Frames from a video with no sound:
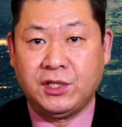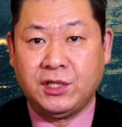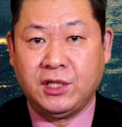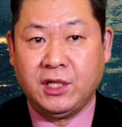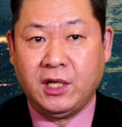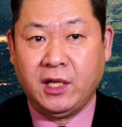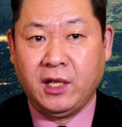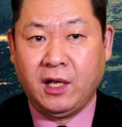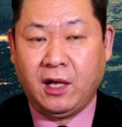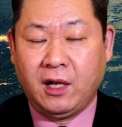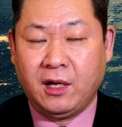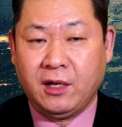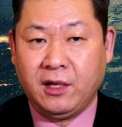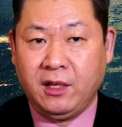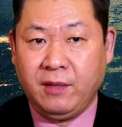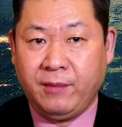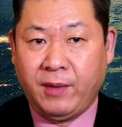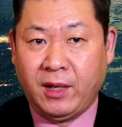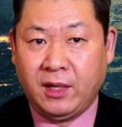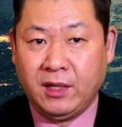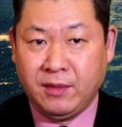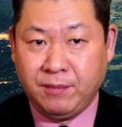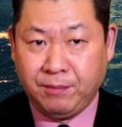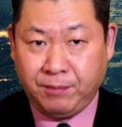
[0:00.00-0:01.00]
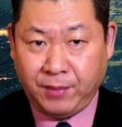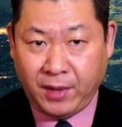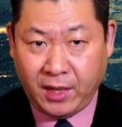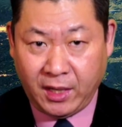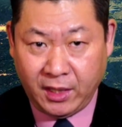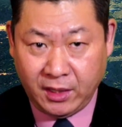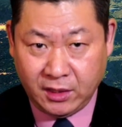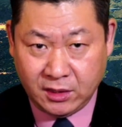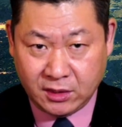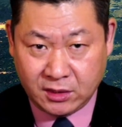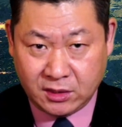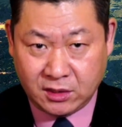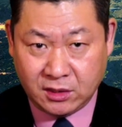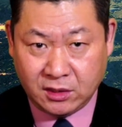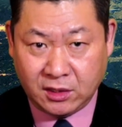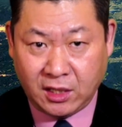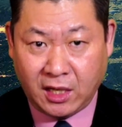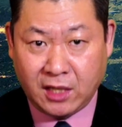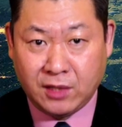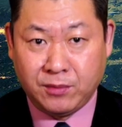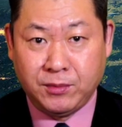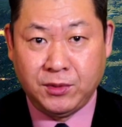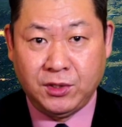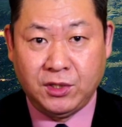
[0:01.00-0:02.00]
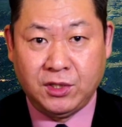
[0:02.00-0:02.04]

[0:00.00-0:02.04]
叙利亚、黎巴嫩、巴勒斯坦、